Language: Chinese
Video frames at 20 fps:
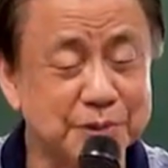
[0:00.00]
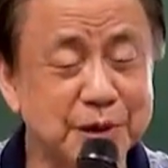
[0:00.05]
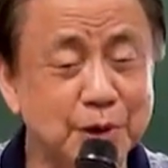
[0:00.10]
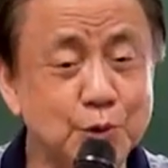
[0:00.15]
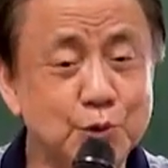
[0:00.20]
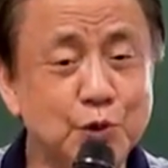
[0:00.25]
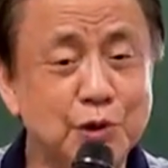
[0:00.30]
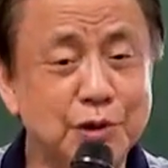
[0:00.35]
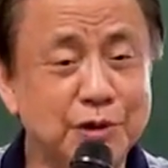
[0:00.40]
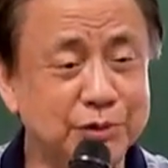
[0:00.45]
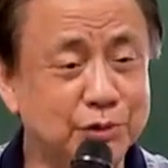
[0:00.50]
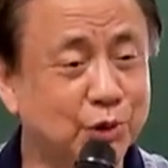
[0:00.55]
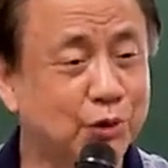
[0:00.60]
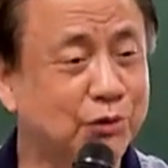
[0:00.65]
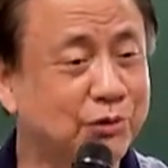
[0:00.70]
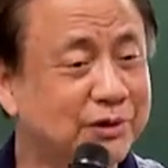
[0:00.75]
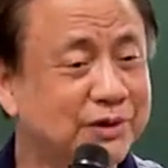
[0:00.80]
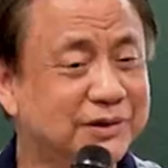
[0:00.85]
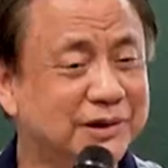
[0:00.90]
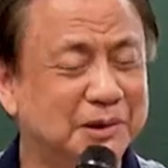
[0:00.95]
要运
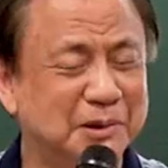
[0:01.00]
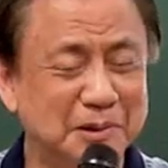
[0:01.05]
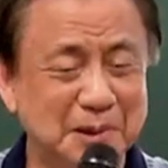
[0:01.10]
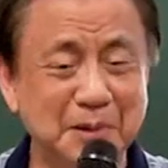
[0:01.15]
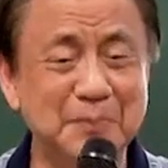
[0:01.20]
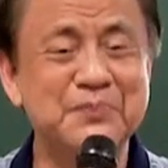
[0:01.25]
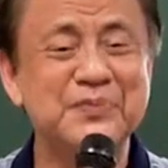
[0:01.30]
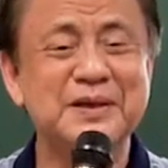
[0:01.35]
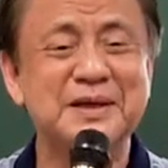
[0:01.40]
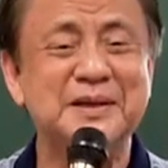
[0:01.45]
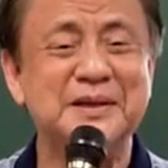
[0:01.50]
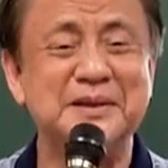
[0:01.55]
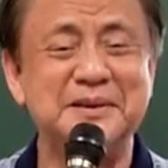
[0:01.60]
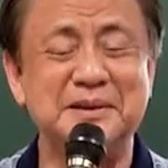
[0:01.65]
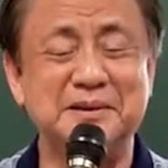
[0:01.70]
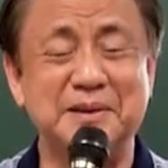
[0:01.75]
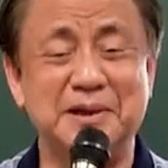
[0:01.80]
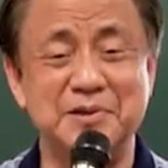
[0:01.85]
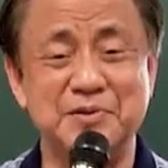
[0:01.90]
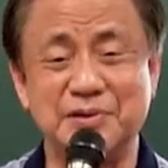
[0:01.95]
动哦，
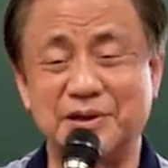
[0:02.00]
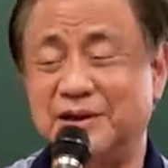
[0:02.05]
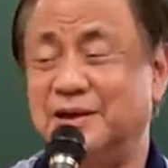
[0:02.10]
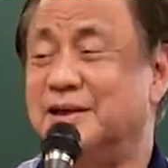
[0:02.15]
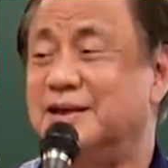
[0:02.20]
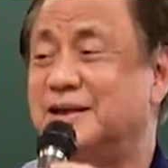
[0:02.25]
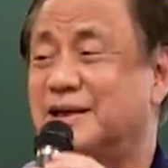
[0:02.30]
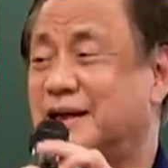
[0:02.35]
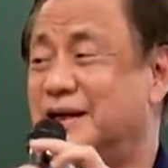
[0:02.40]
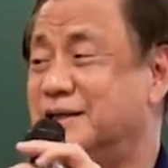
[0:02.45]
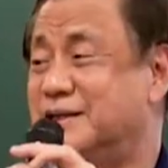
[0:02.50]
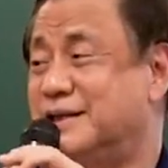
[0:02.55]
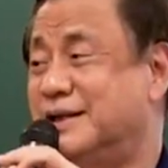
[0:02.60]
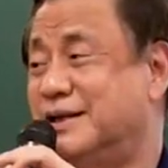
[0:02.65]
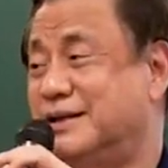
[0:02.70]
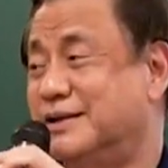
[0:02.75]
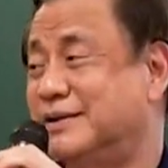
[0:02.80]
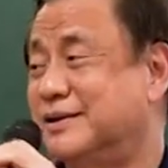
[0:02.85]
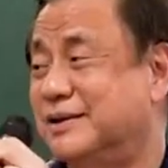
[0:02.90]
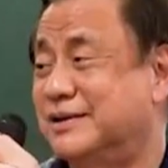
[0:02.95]
我所以看起
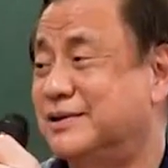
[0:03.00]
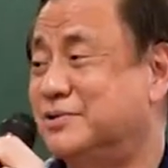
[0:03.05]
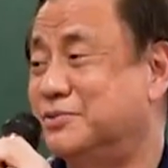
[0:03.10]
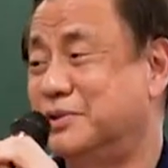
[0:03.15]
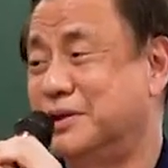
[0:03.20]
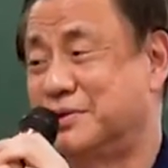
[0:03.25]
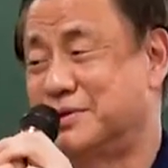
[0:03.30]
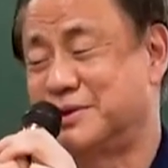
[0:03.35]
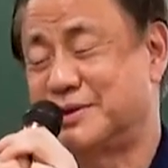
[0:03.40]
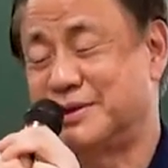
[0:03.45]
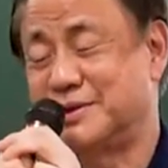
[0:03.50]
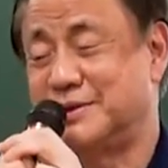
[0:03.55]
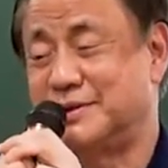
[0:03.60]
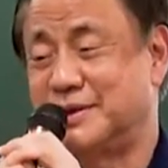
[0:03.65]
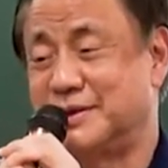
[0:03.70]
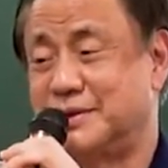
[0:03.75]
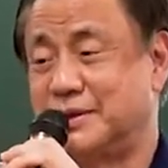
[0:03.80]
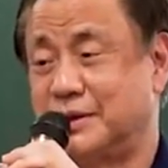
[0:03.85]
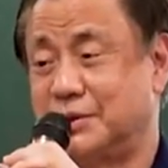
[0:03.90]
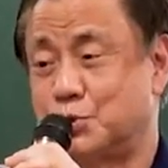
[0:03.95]
来那个跟吴老师提
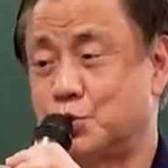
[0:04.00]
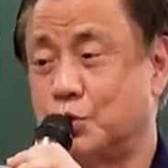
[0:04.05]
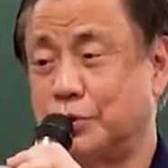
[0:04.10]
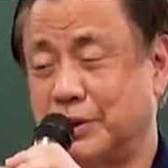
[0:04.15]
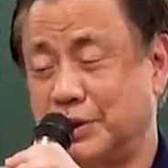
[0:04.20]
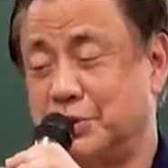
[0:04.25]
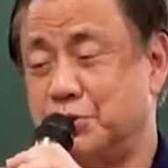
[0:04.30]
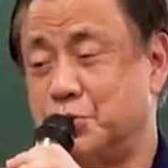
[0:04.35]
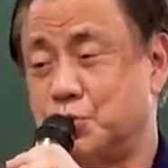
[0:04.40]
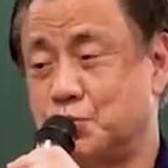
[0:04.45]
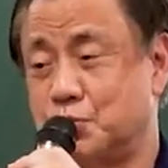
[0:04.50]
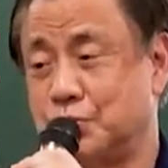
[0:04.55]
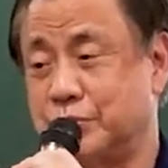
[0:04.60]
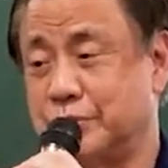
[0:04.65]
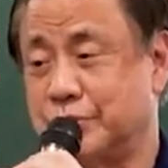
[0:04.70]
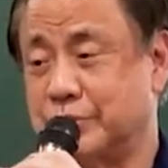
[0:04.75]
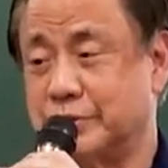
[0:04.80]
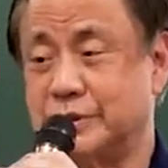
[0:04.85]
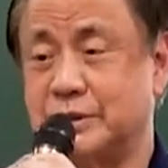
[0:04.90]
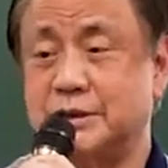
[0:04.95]
这几个重要因素，
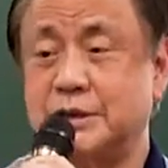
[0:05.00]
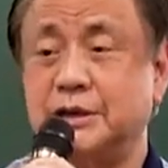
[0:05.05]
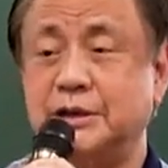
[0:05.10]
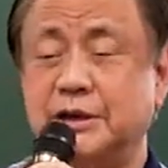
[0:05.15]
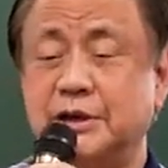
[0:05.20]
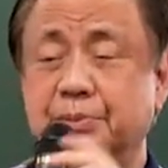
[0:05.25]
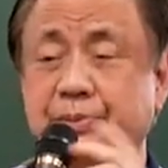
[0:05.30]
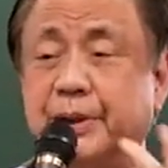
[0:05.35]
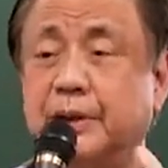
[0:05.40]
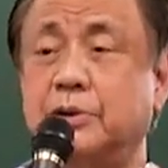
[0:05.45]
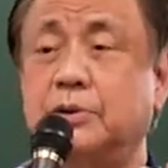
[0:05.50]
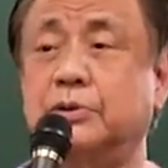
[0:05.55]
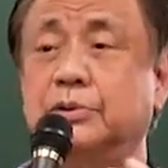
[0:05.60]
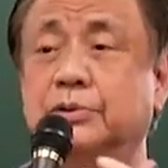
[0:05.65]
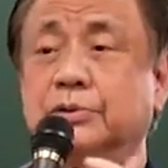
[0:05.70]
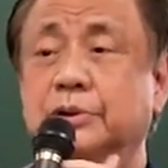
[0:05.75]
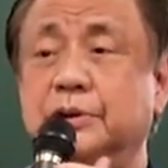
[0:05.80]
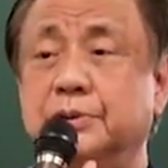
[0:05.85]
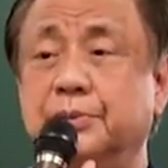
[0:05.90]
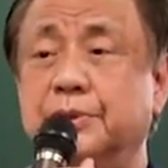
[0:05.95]
就是今天你们在沟
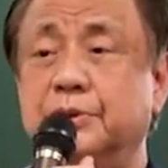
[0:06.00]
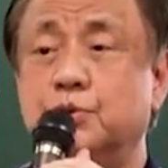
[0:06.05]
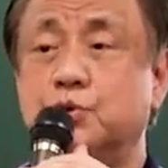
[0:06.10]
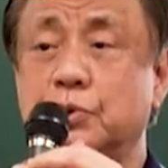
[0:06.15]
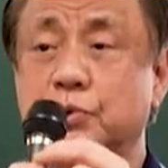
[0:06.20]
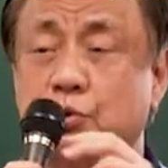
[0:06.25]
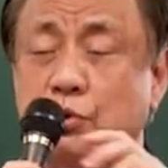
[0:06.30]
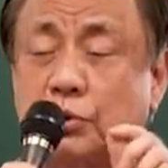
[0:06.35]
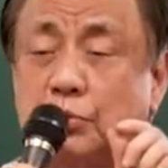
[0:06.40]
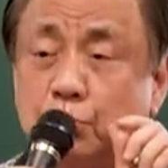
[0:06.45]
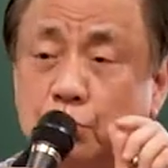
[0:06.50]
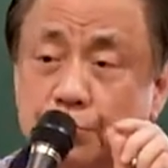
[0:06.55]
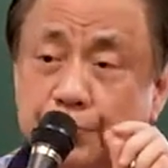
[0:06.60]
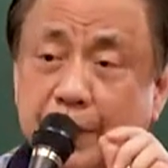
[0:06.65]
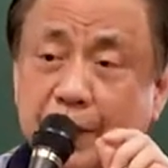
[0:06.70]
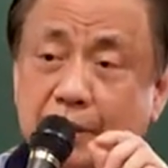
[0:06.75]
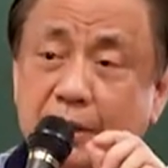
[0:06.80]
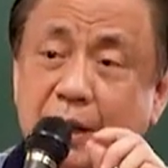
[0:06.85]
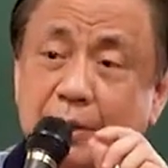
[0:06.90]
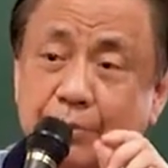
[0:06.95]
通里面最终的目
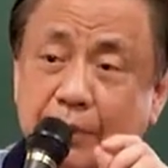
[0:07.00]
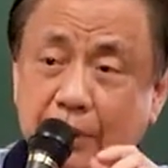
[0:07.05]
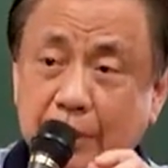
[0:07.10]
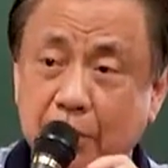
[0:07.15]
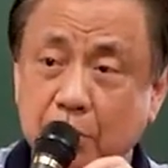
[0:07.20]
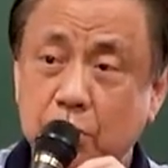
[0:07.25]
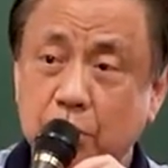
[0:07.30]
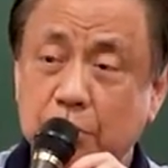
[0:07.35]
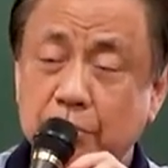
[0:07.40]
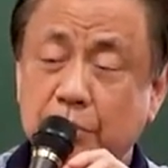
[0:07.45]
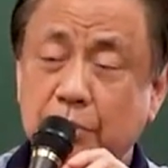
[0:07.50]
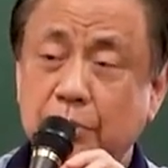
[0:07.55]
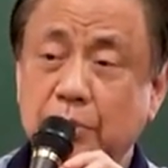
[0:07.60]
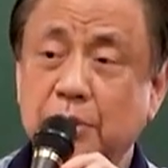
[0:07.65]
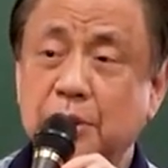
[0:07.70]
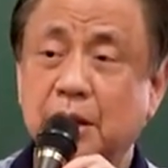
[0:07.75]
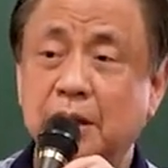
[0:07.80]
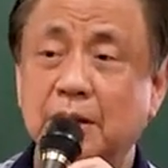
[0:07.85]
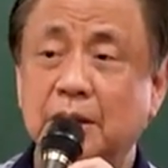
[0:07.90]
标，干嘛要沟通？